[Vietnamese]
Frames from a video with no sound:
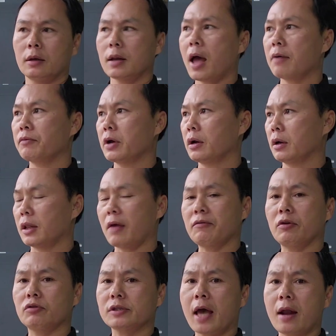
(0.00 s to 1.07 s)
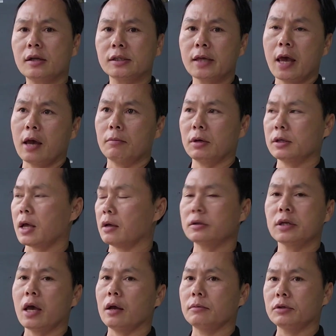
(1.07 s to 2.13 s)
đa phần tại vì nó giá nó rẻ mà giá nó
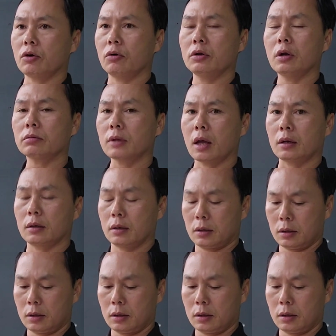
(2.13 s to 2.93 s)
rẻ làm gì có inox thật